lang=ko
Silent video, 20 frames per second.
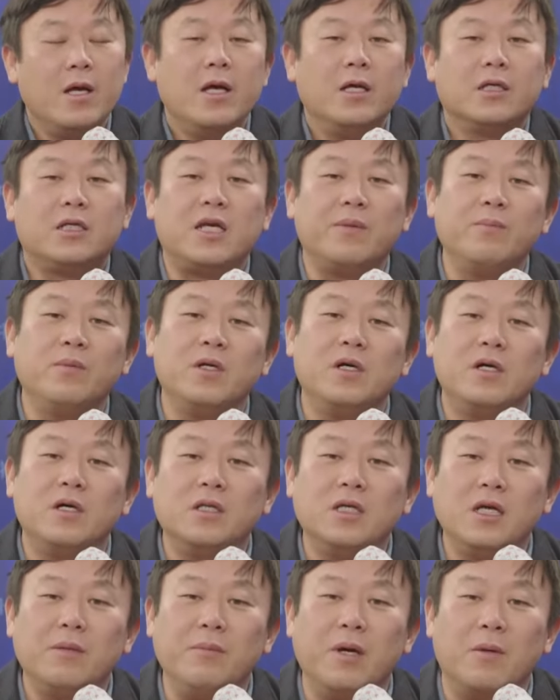
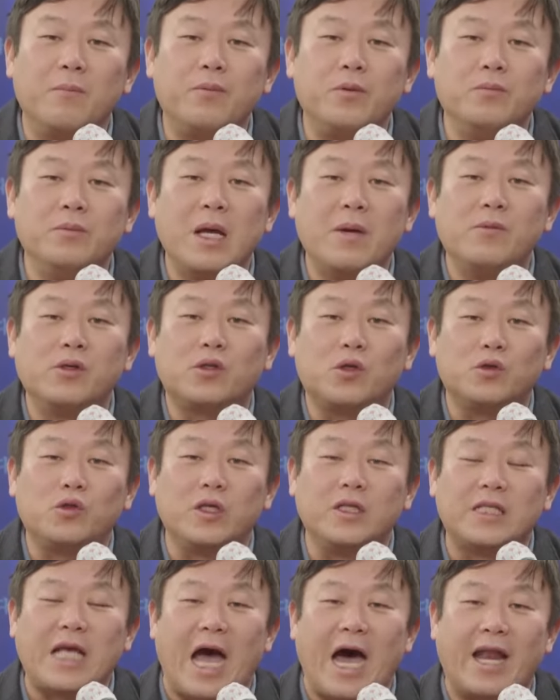김건희 명품 뇌물수수
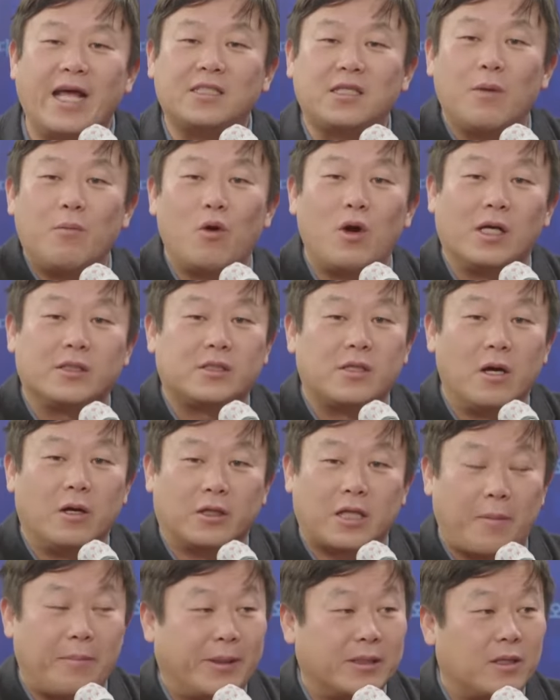이제 알았어요 몰랐어요?
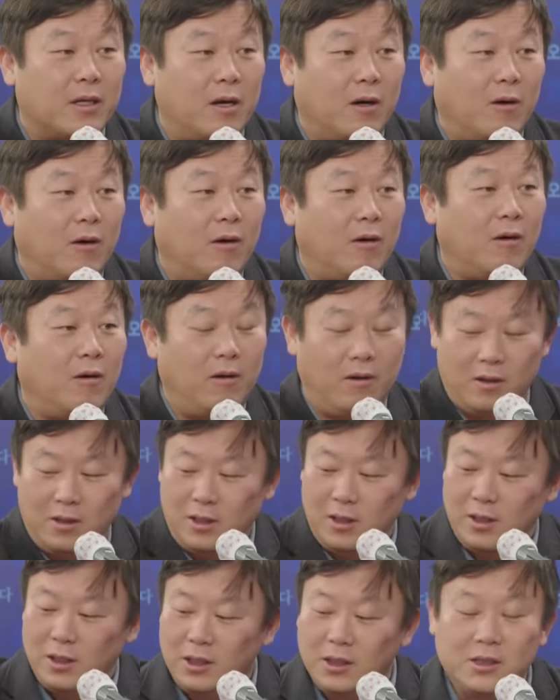답하세요.
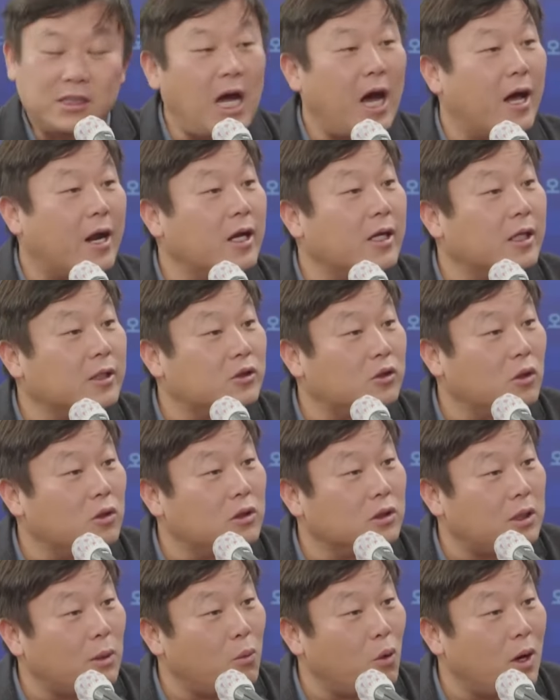이제 알았겠죠.
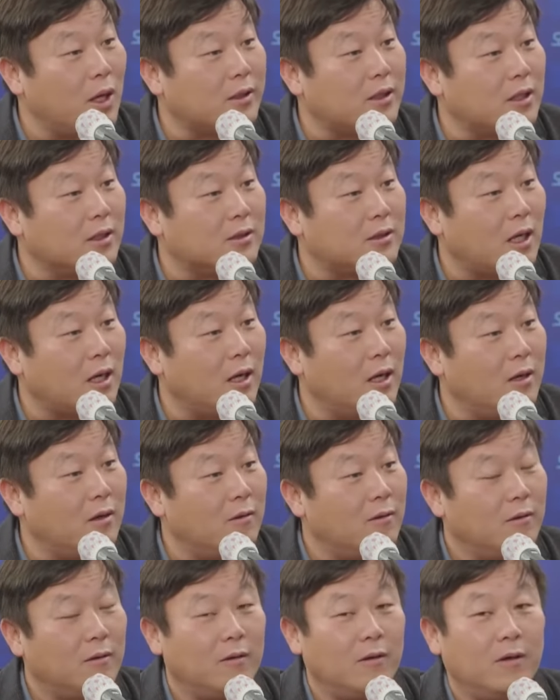그때 몰랐다
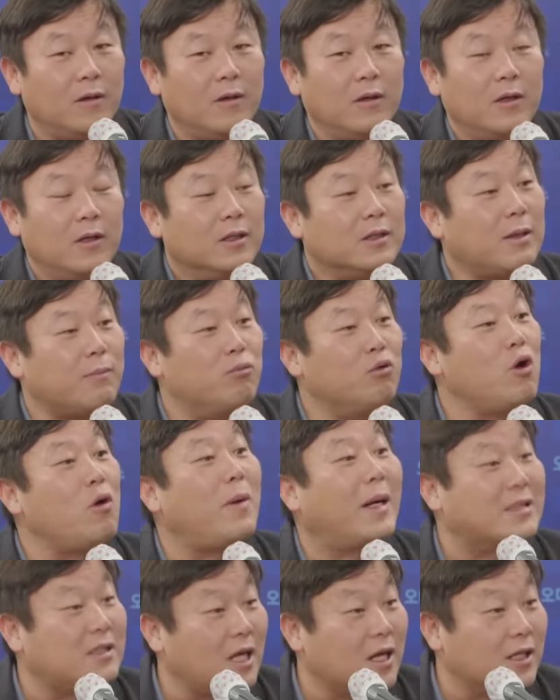그랬잖아요. 근데
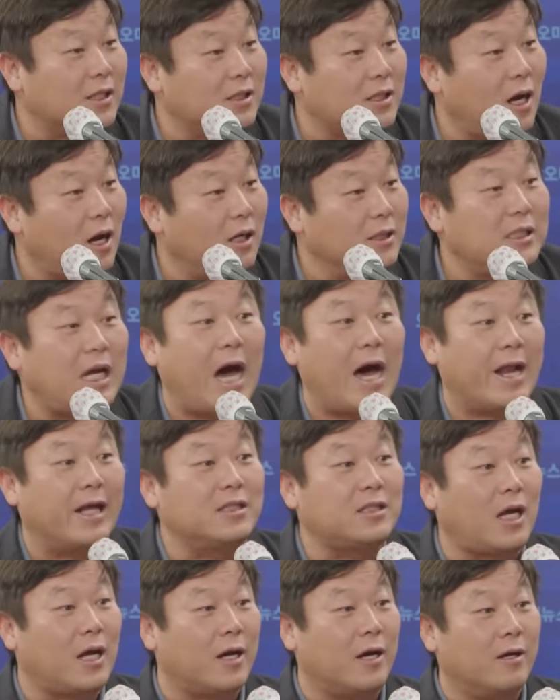물어봤잖아요. 기자가 이제
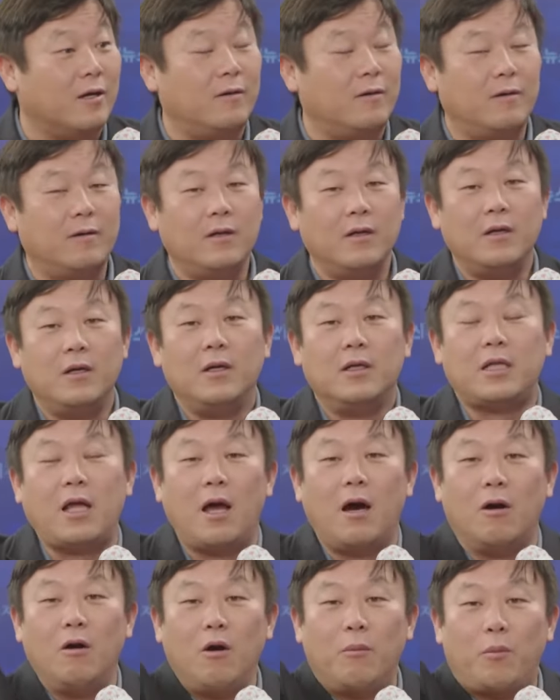알았잖아요. 근데 음. 네,
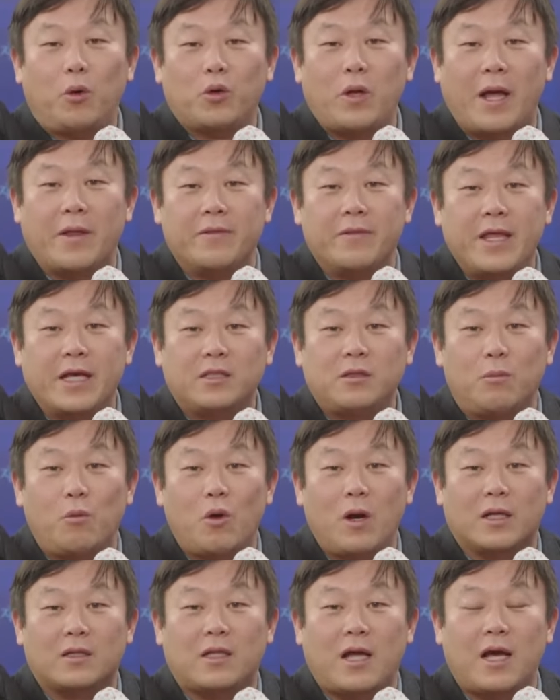언론 보도 안 돼서
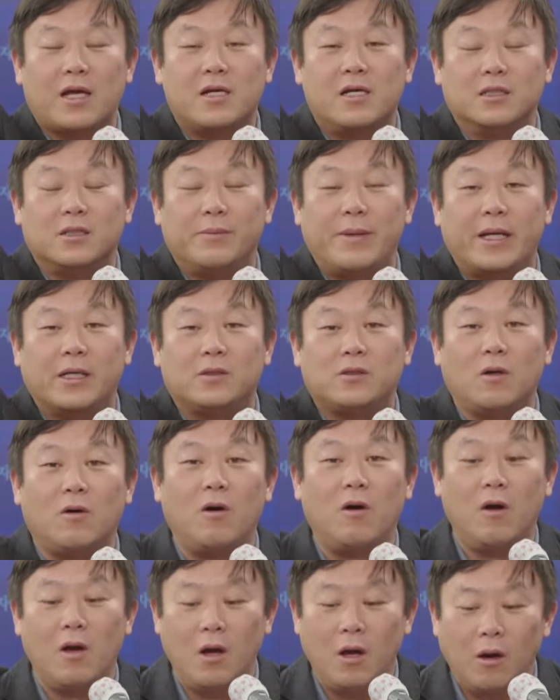몰랐다
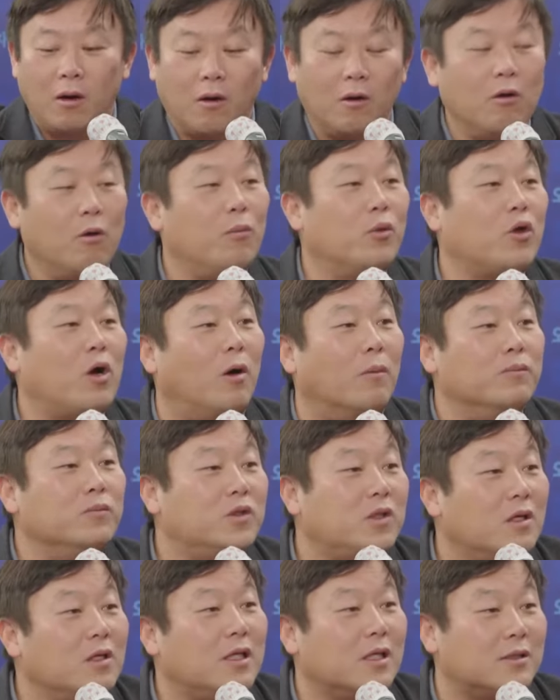거짓말했죠. 언론 보도가
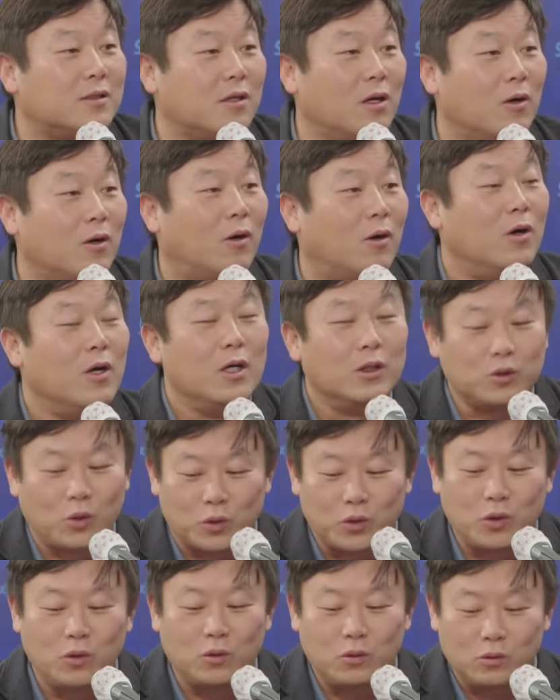엄청 됐어요. 음.
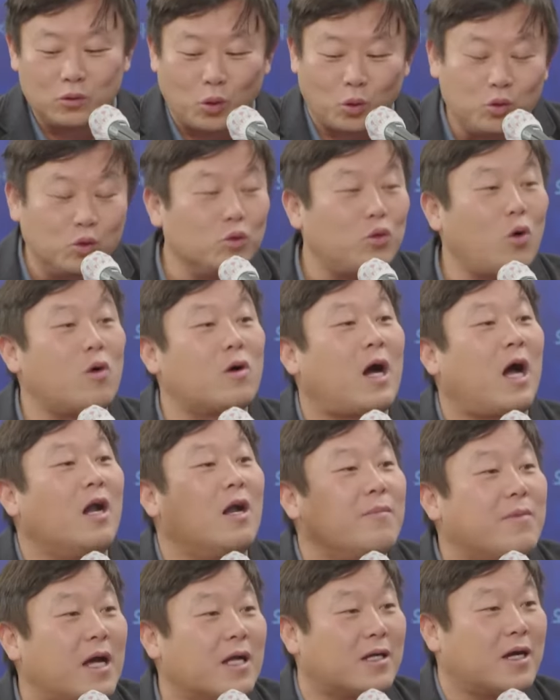조성 조중동
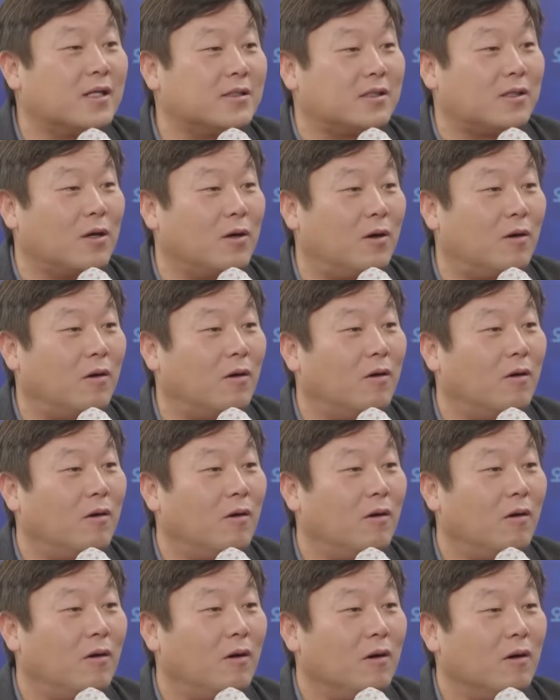칼럼까지 갔어요. 음,
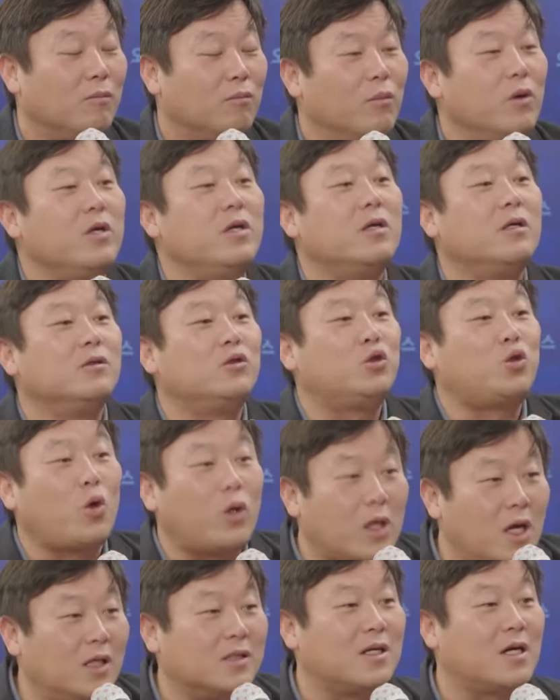뭐 이런
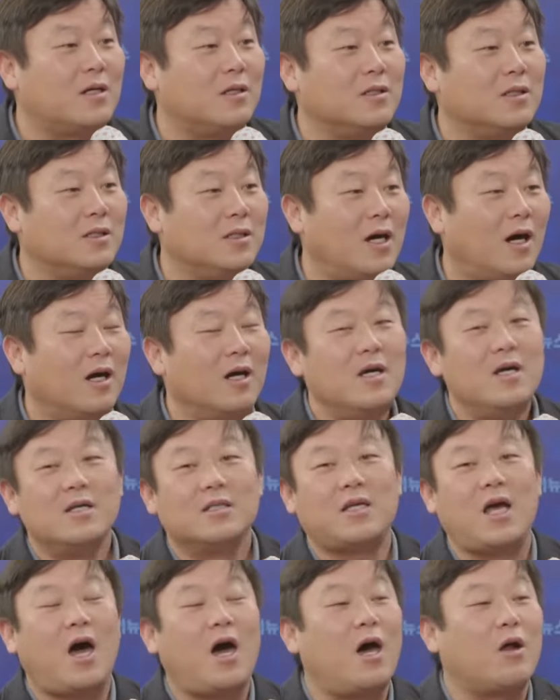쇼킹한 사건이냐
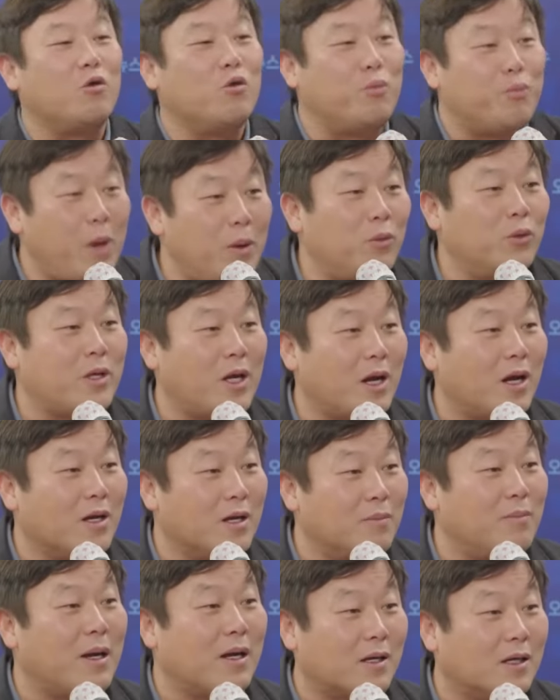사과로 패보내라
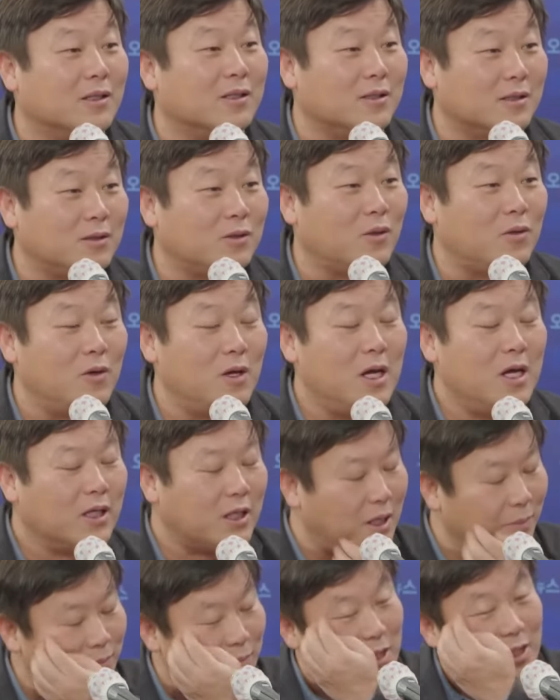이런 말까지 그죠?
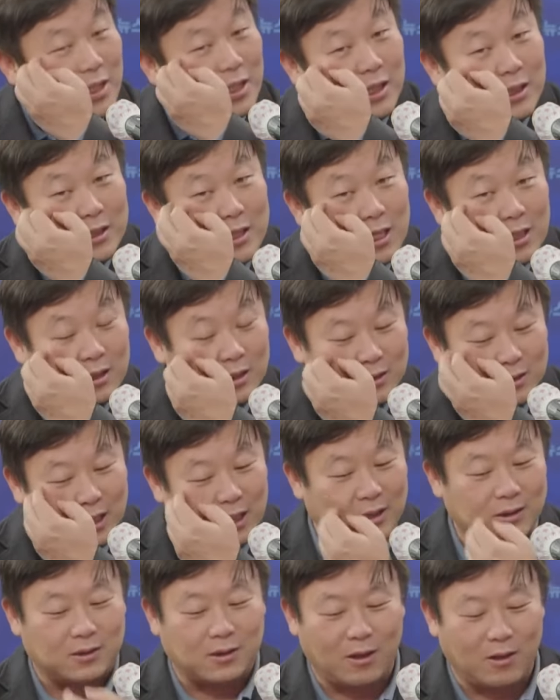그렇죠. 김건희 리스크가
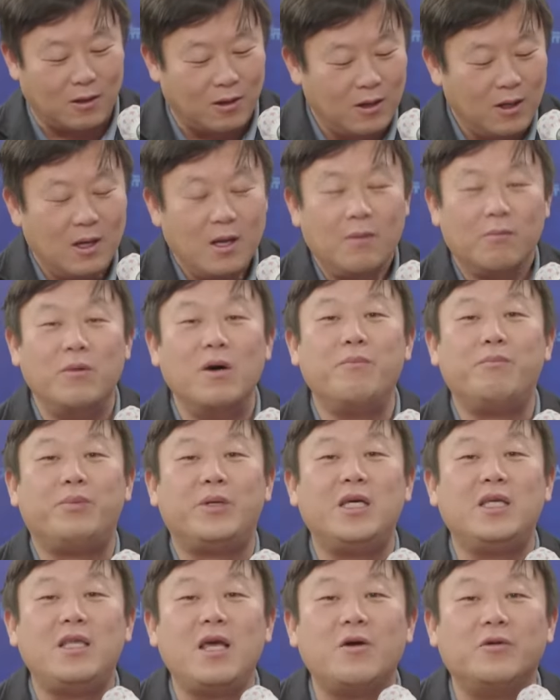등장했어요. 뭔
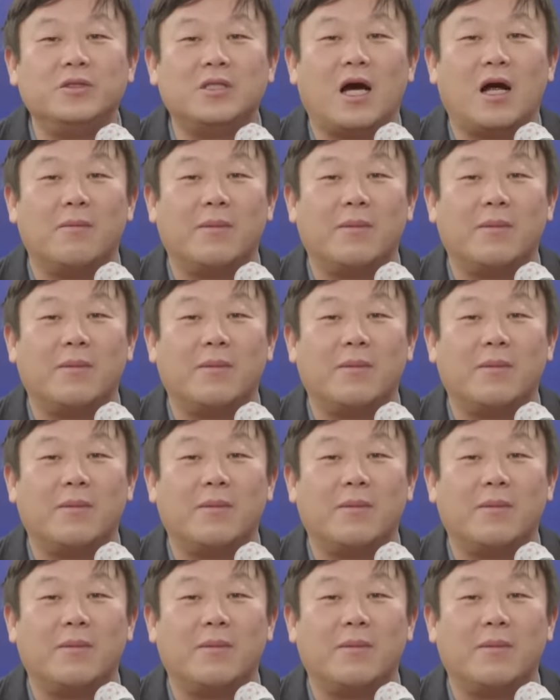비대위원장을